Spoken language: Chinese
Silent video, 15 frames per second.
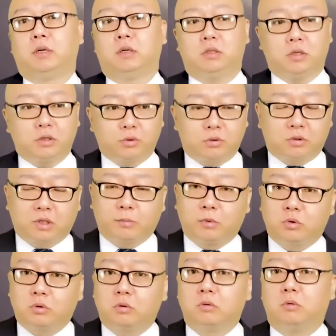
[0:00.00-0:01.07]
这就是咱
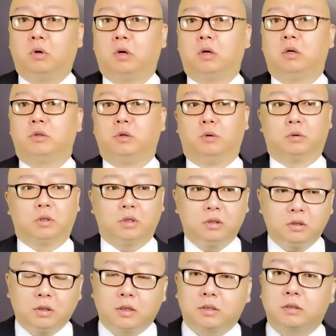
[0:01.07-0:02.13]
们中国有
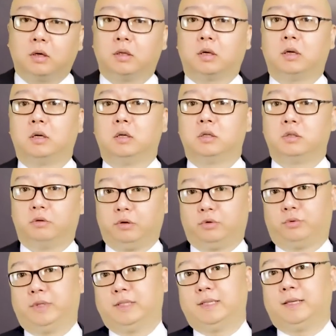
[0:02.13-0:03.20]
特色的社会
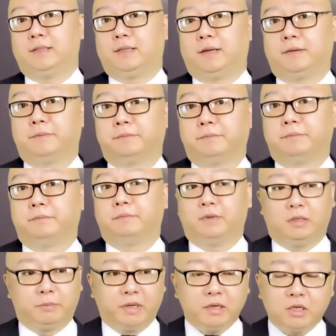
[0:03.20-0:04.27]
主义现象。
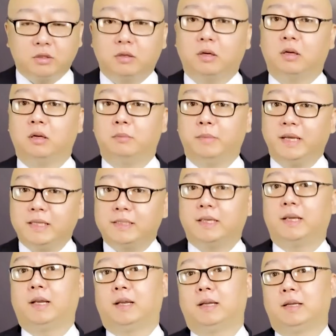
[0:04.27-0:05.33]
你没辙，没
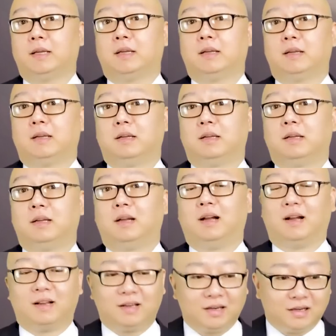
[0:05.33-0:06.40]
解
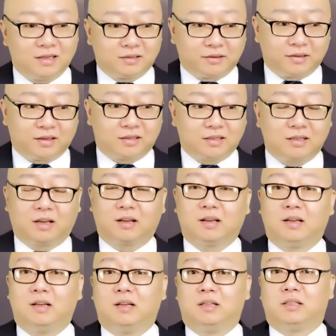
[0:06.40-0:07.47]
啊。所以呢，真的
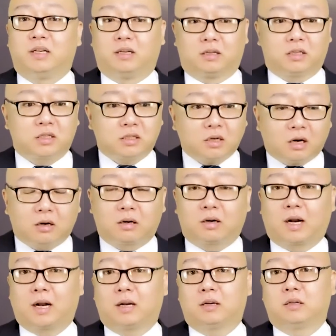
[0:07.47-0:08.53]
这个事儿啊，